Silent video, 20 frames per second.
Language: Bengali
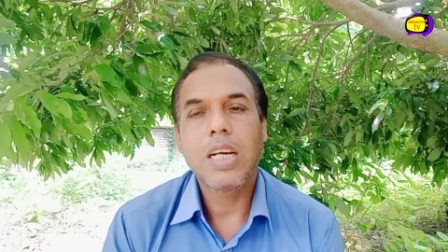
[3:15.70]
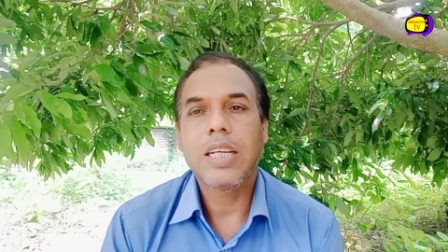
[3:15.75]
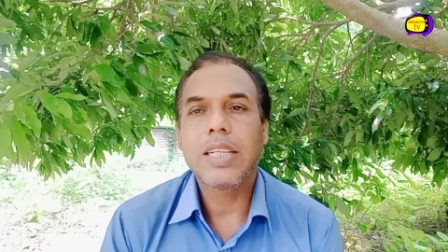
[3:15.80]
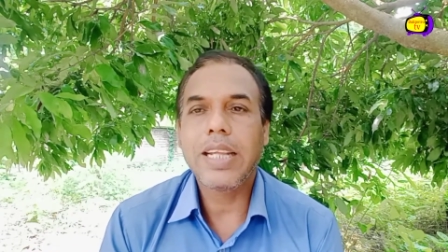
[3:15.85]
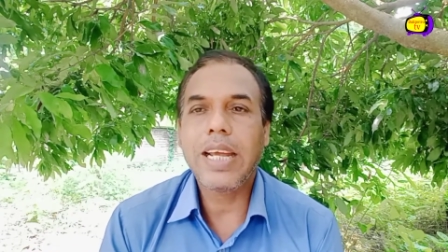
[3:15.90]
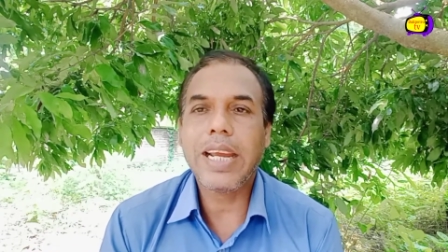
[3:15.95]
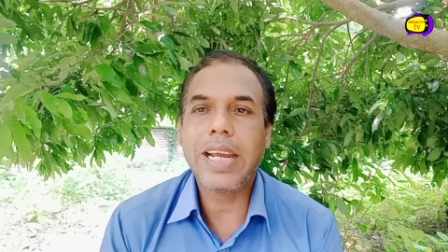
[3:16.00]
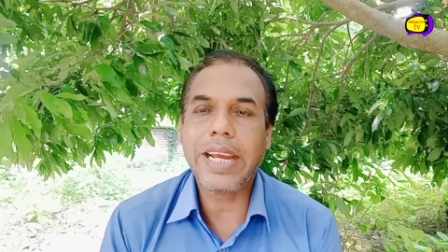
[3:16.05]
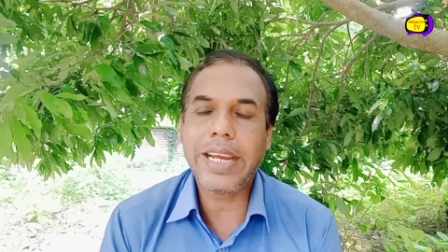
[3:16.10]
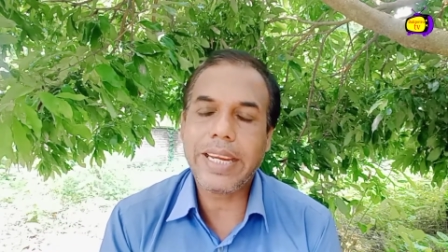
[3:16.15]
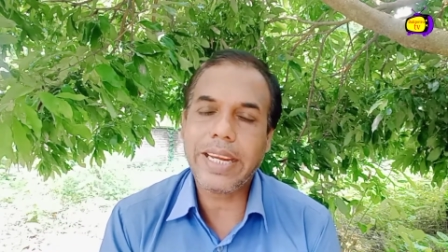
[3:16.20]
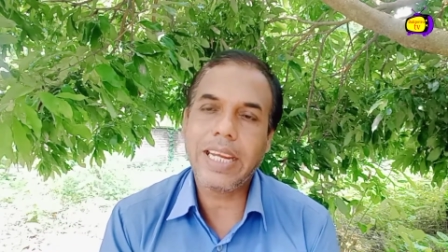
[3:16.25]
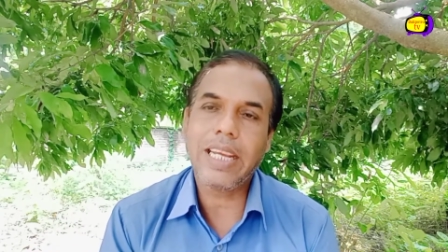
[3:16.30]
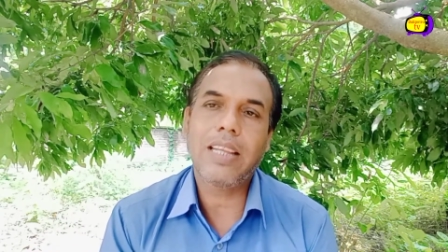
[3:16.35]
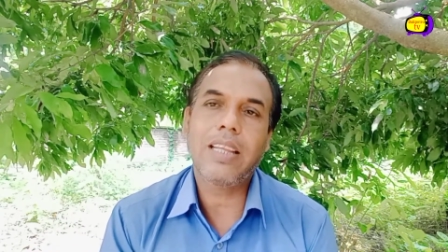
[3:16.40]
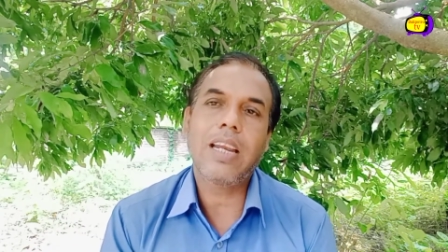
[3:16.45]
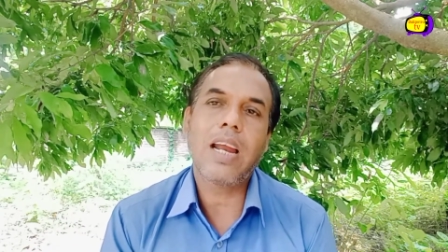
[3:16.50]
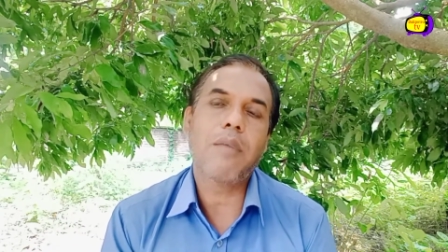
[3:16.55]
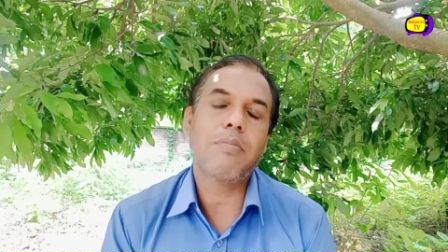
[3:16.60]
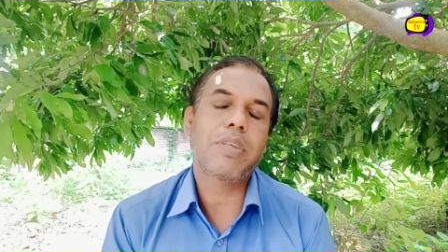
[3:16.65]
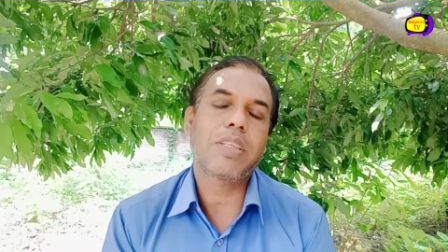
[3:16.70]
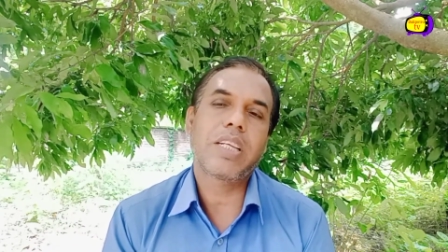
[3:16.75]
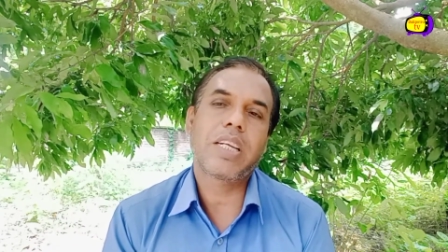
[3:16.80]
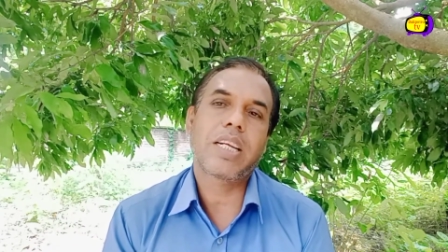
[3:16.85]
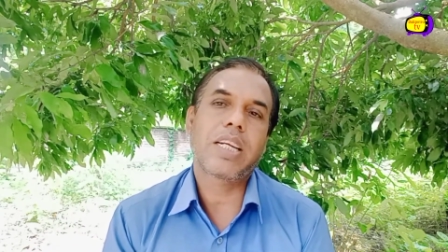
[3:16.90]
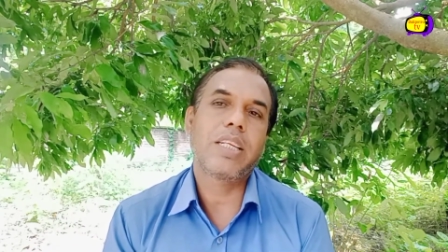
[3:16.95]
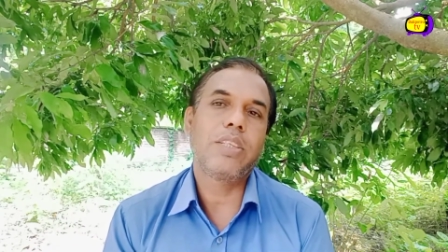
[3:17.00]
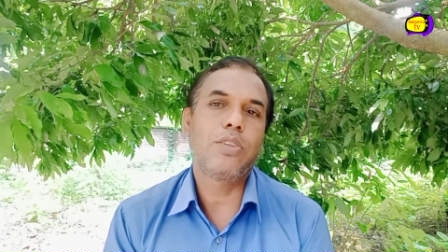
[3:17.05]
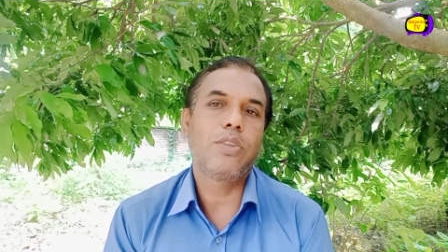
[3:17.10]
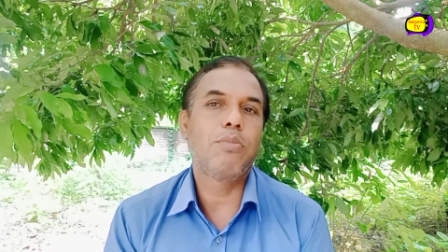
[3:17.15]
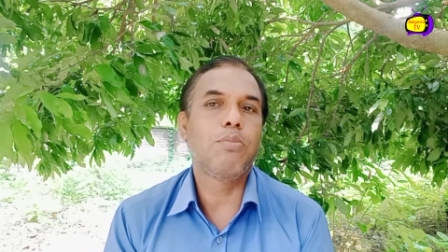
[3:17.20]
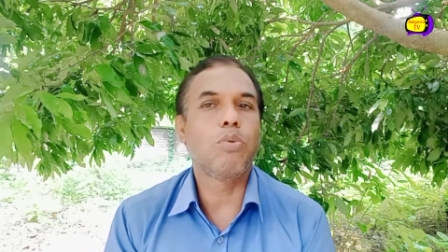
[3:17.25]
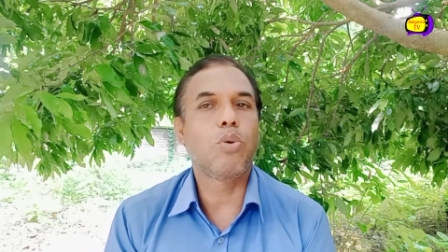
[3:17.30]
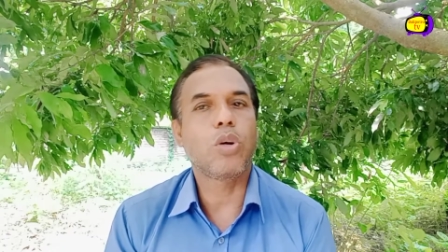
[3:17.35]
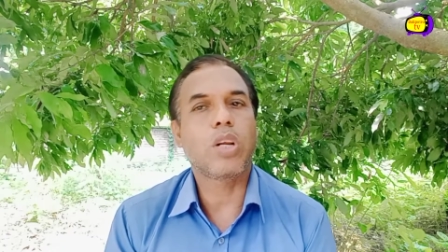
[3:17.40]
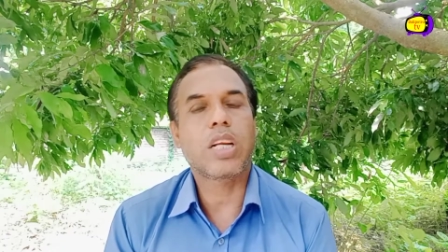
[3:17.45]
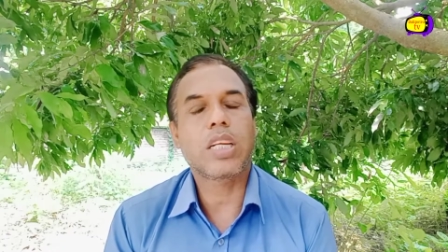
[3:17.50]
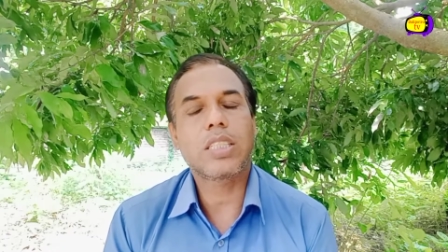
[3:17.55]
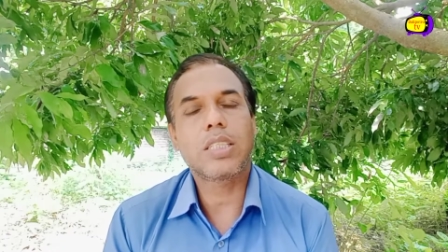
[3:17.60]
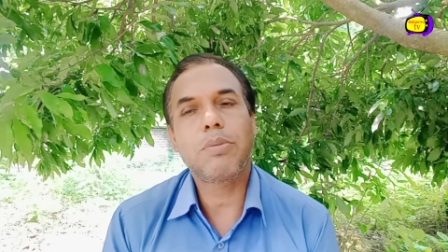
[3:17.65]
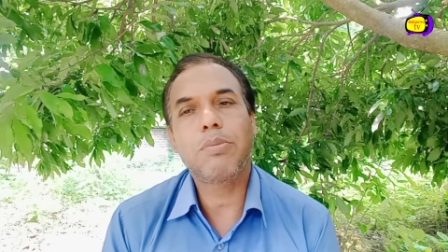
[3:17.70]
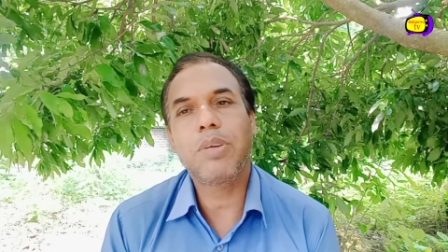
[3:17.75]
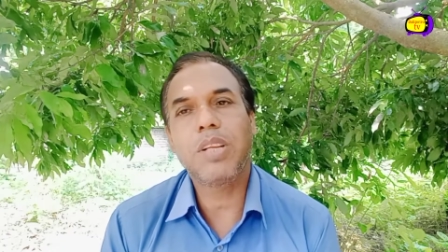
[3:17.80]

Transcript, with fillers: তো এই ক্ষেত্রে আমাদের কিন্তু বইয়ের কাছে